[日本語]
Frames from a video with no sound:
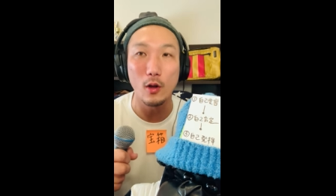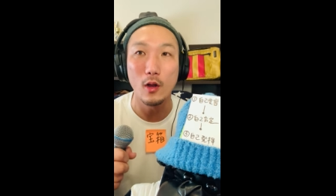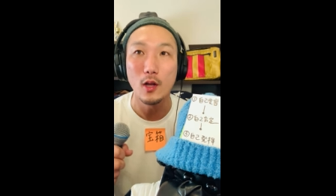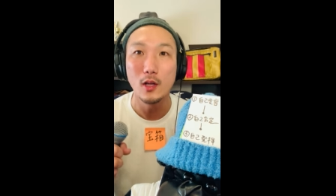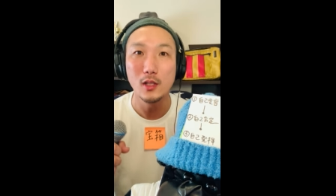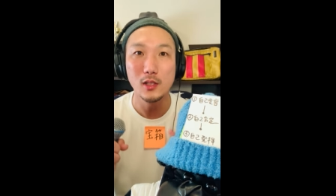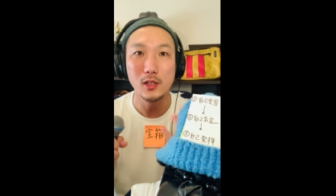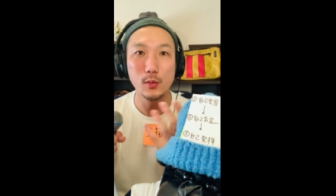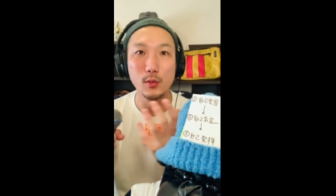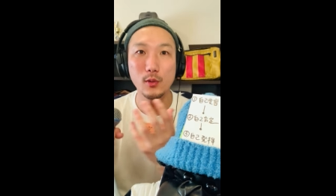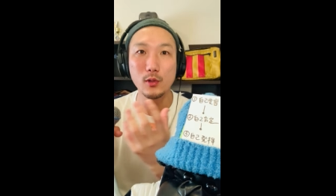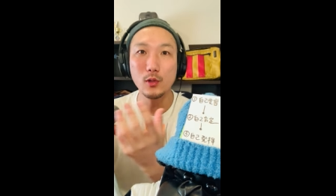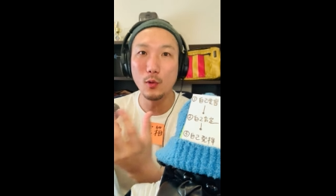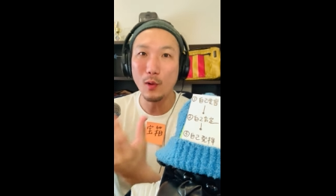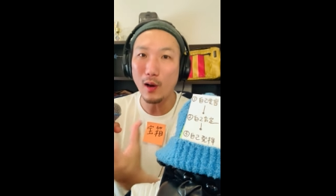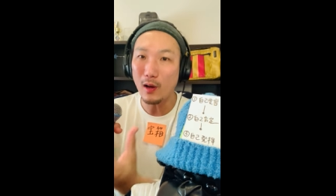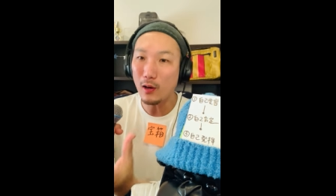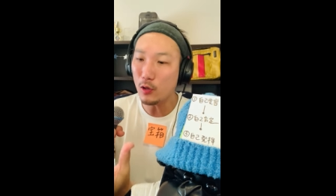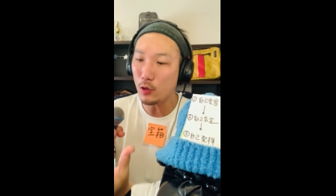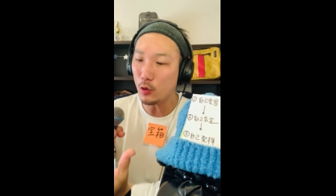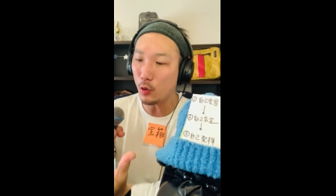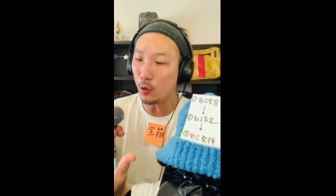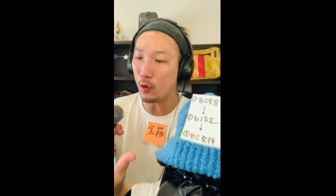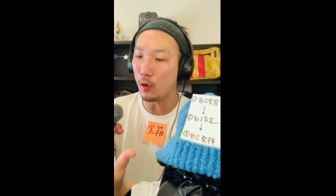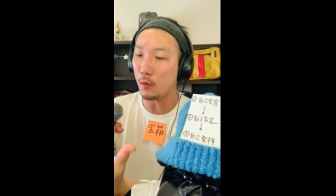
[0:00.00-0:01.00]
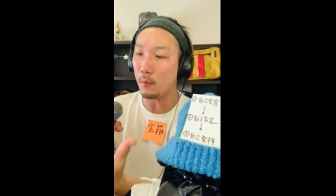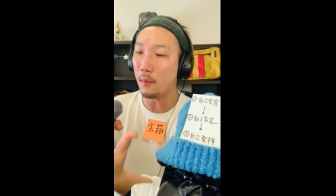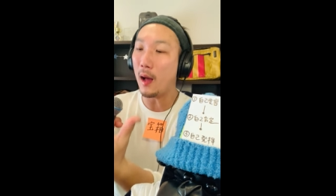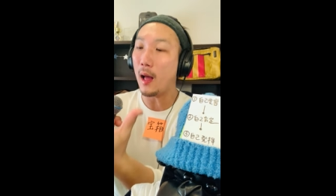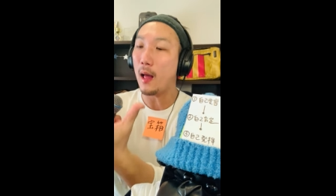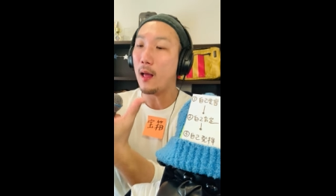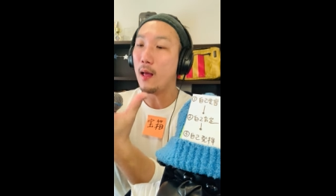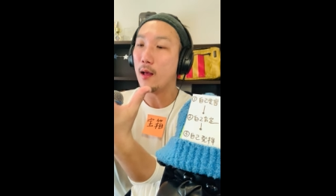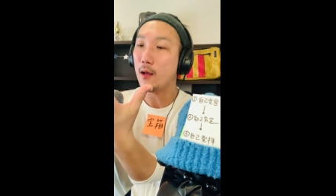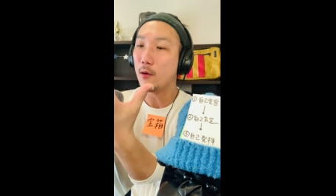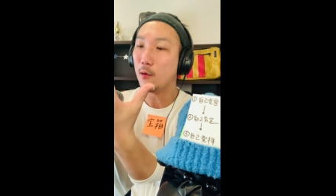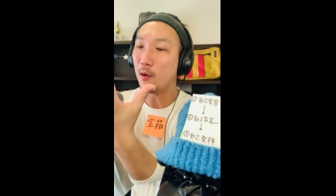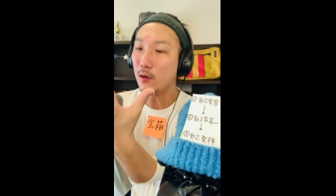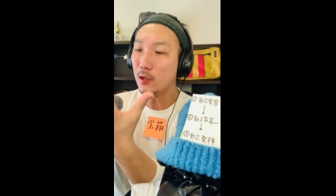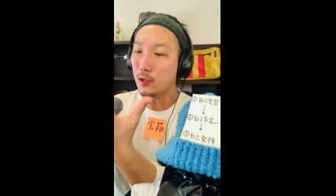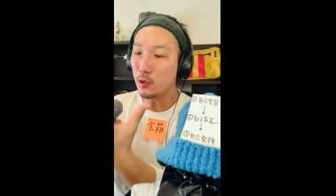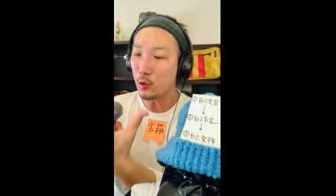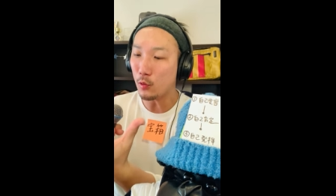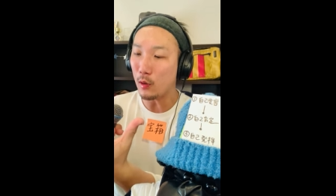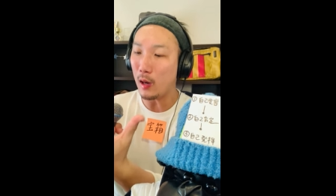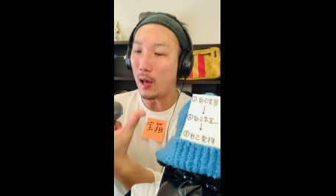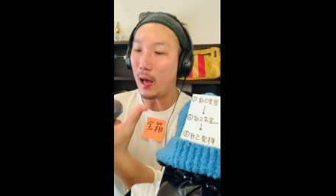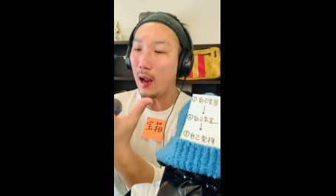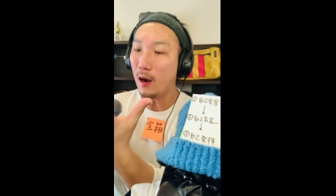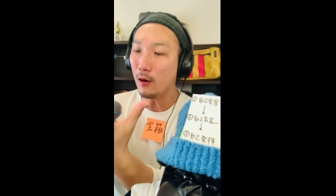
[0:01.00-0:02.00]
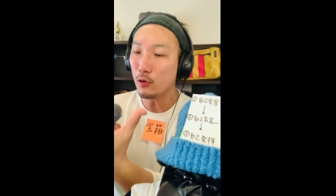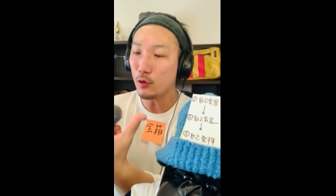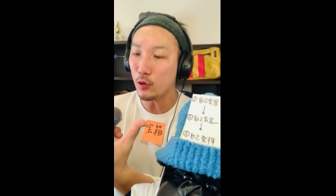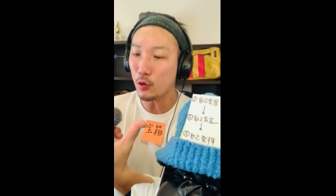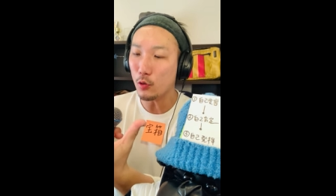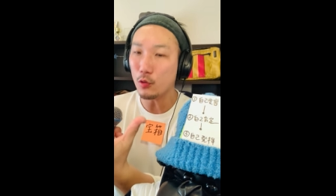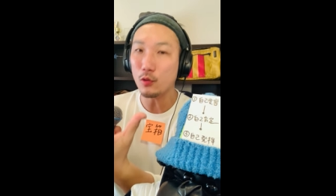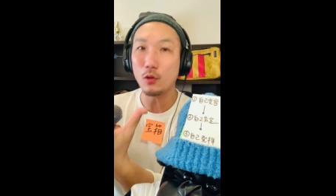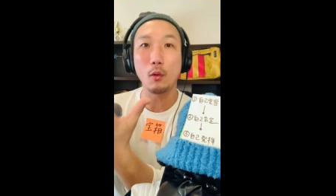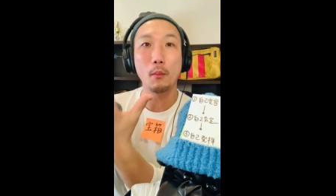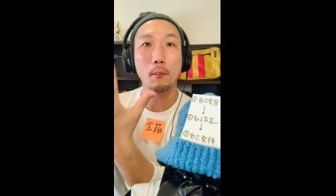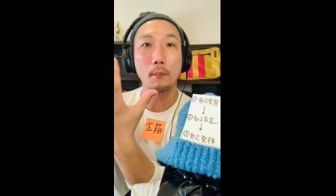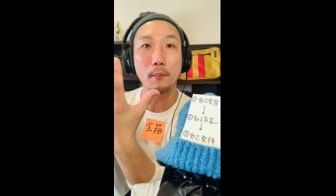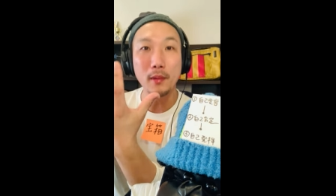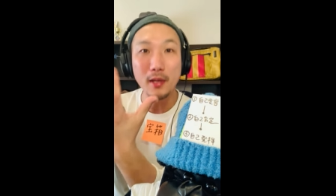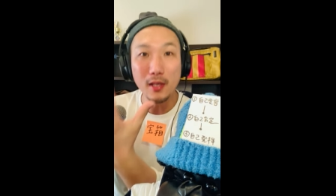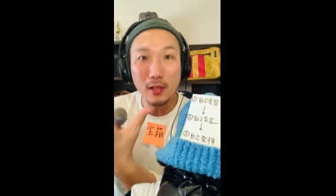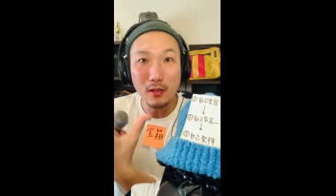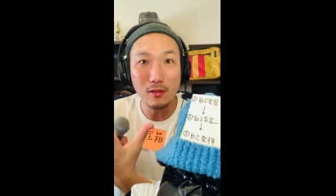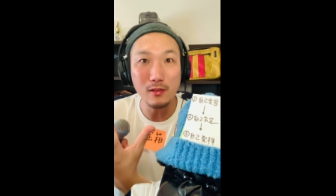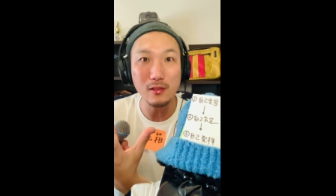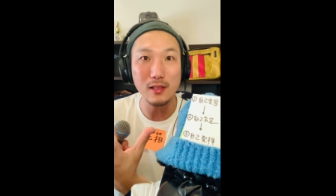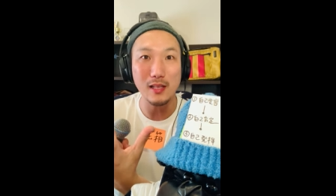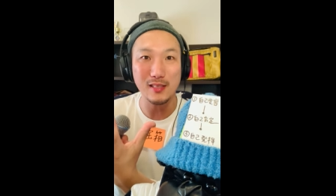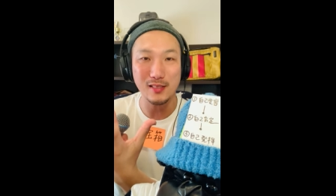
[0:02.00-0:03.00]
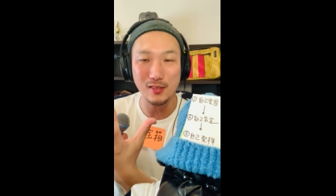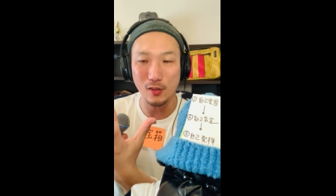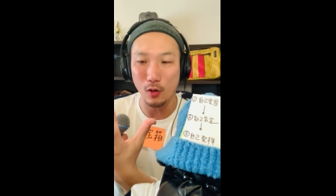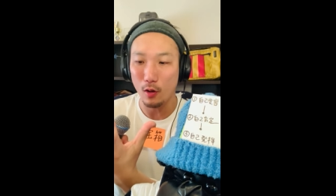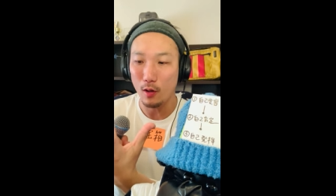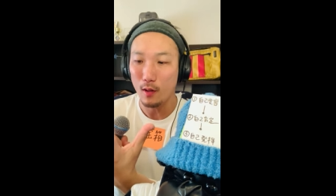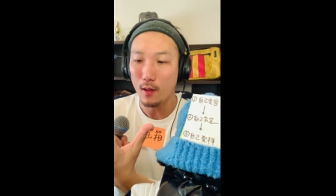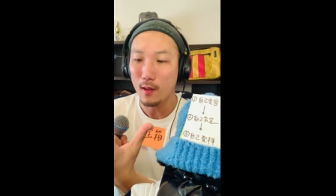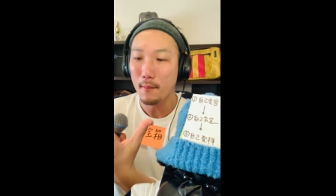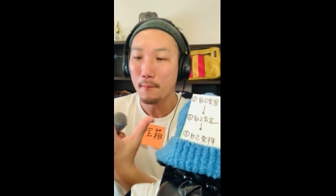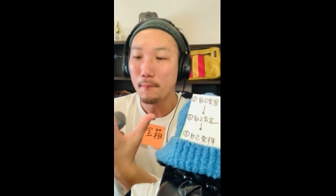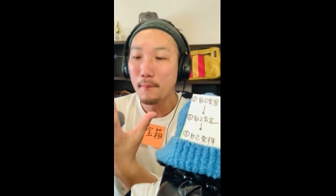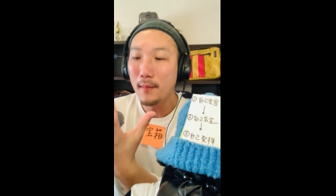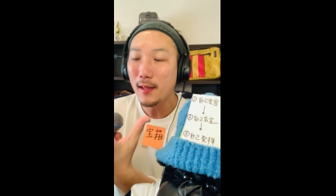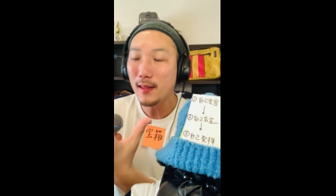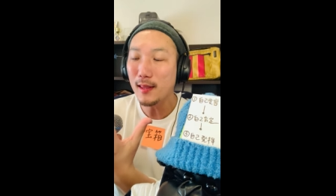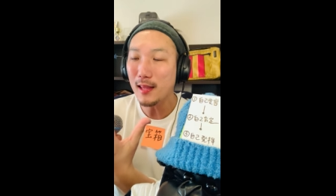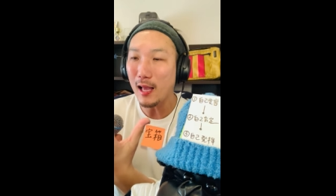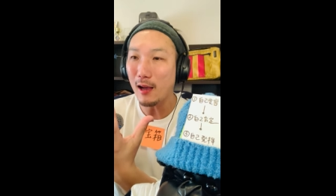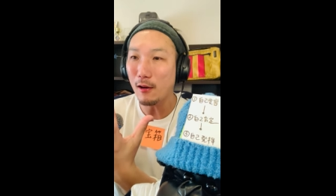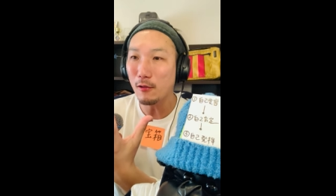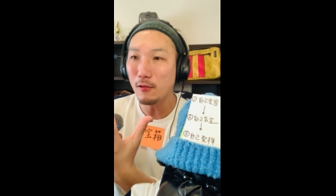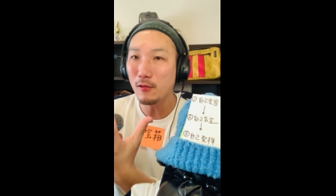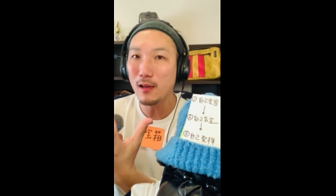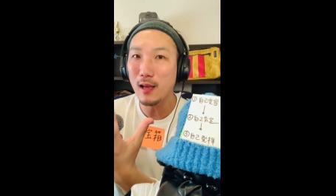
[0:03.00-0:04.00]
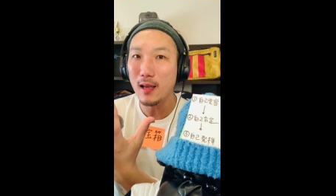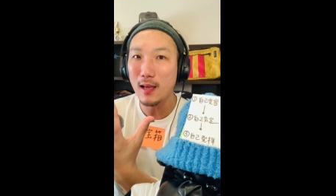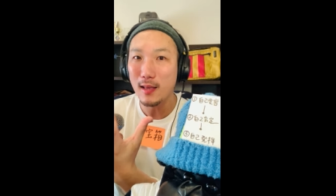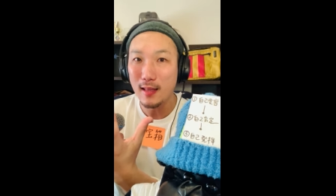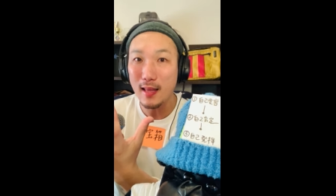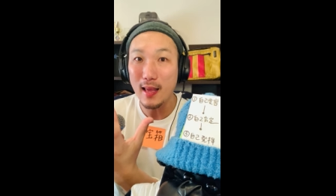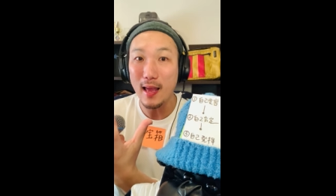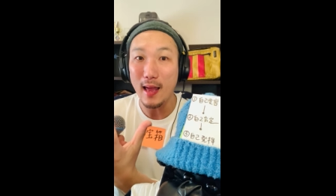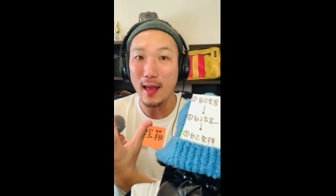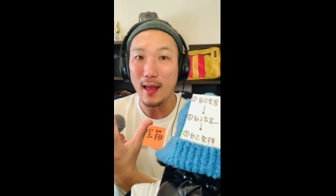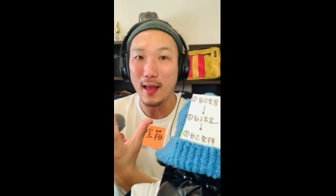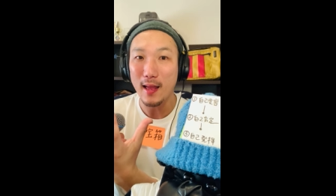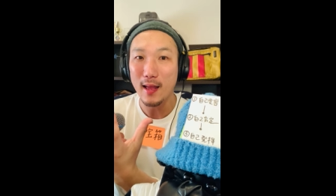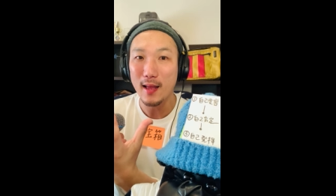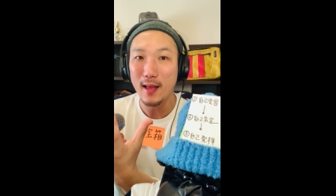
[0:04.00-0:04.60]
自分の悪いところ、悪いところがあるということを見るんですよ。見た上で